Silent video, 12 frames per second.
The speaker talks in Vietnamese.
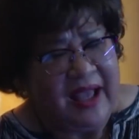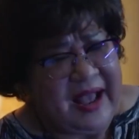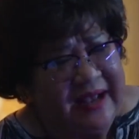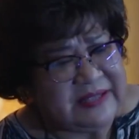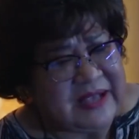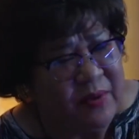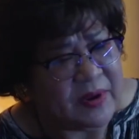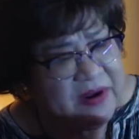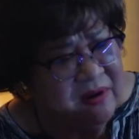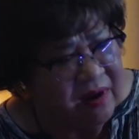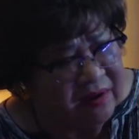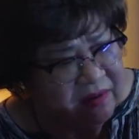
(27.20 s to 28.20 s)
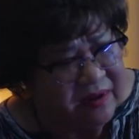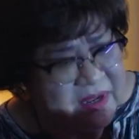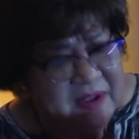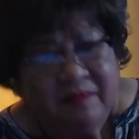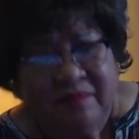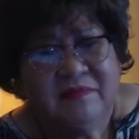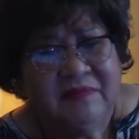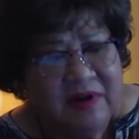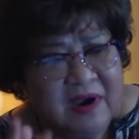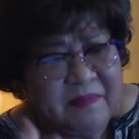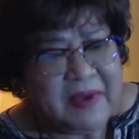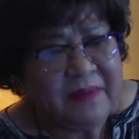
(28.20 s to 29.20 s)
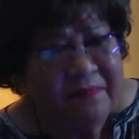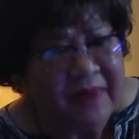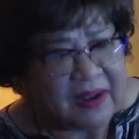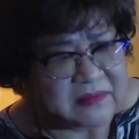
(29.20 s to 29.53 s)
thà ra ngoài đường mưa mắt